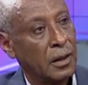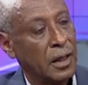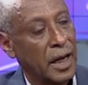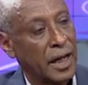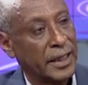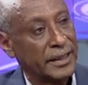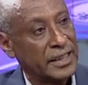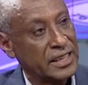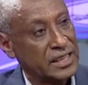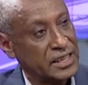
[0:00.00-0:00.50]

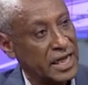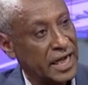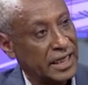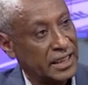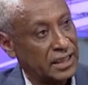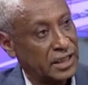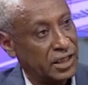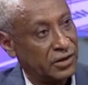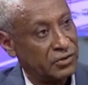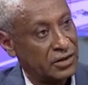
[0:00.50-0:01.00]
أن
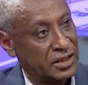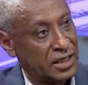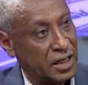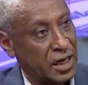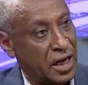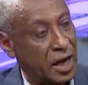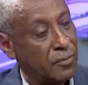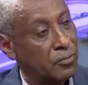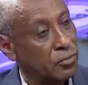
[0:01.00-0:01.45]
استعادة الفشقة